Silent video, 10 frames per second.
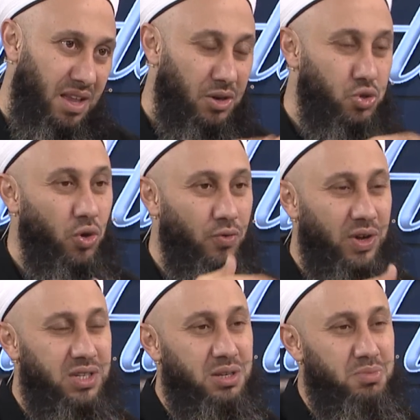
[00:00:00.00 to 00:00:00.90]
yani çok
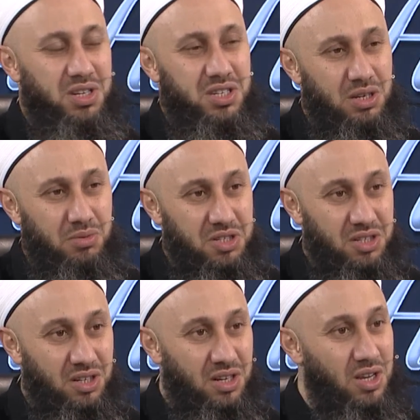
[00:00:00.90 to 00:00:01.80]
fazla bir iç
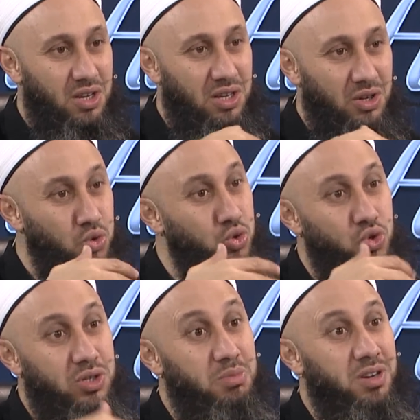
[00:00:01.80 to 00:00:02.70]
çamaşırı e, üst
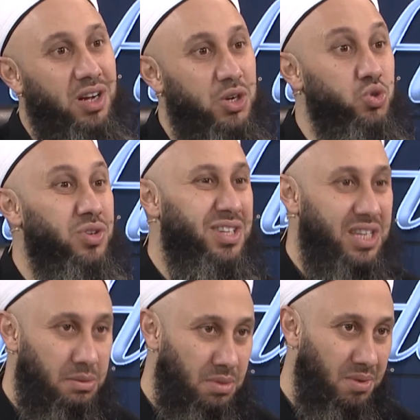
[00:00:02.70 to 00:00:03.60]
üste birkaç gün
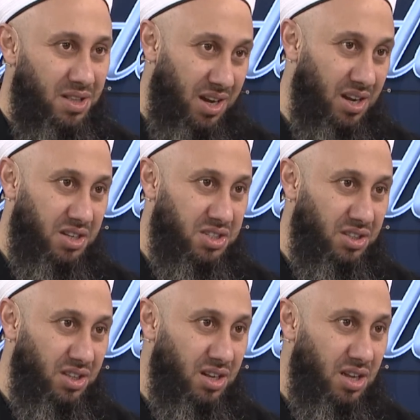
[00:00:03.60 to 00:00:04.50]
giymemeleri en
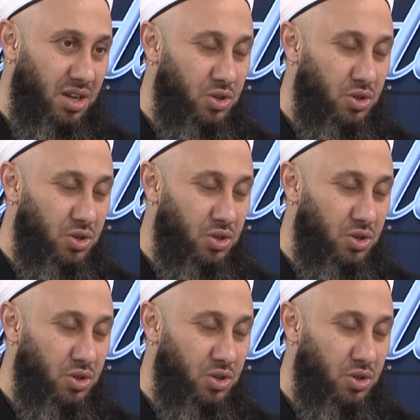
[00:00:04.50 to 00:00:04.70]
azından. Hı.